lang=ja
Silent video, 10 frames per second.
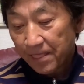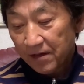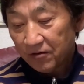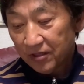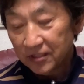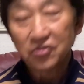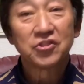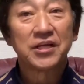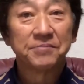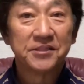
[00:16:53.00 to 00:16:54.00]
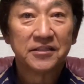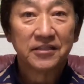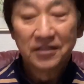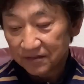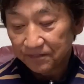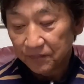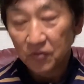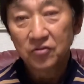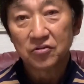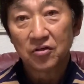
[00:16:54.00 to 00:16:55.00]
これがちょっと寂しいもっ
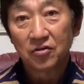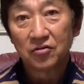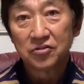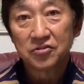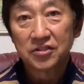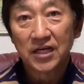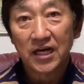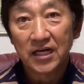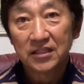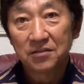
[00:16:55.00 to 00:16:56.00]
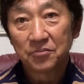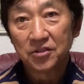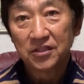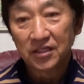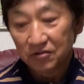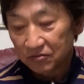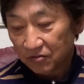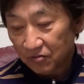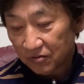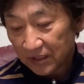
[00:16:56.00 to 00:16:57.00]
と数字が上がってもいいなというと
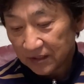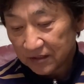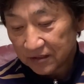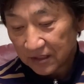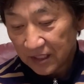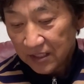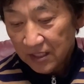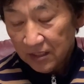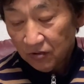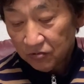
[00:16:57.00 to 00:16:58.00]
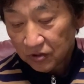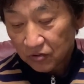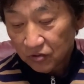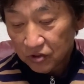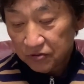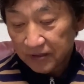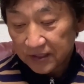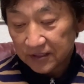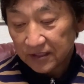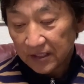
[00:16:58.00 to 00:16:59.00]
ころなんですが特に今年はで
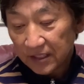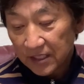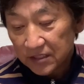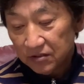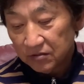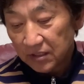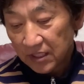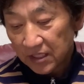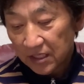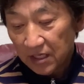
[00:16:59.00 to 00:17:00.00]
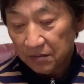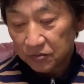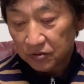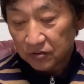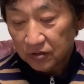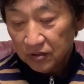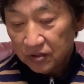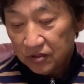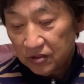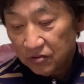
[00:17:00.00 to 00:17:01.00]
すね77ゲーム
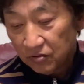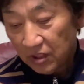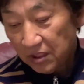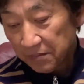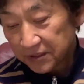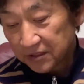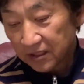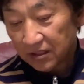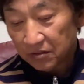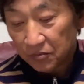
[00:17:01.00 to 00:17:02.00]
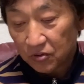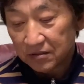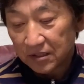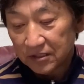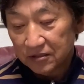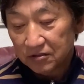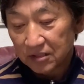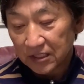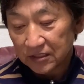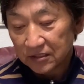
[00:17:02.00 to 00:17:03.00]
一応出てますけれども打数
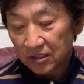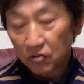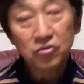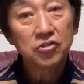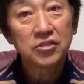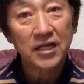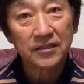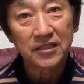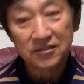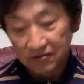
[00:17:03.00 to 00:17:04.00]
がですね63打数